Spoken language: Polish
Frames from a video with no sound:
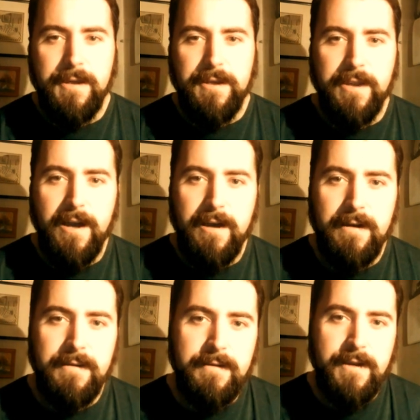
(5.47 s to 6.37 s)
i
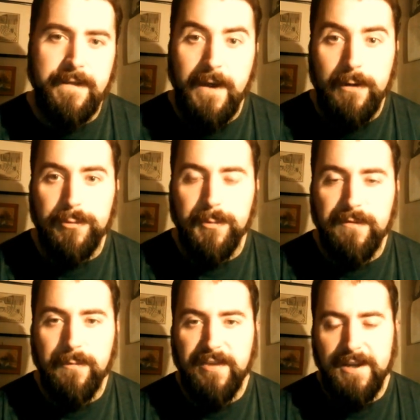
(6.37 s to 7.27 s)
na kanale
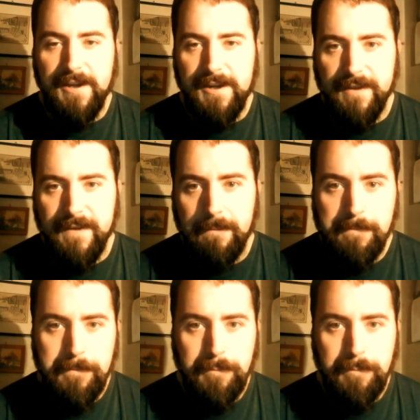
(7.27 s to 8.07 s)
YouTube'owym salieri 1.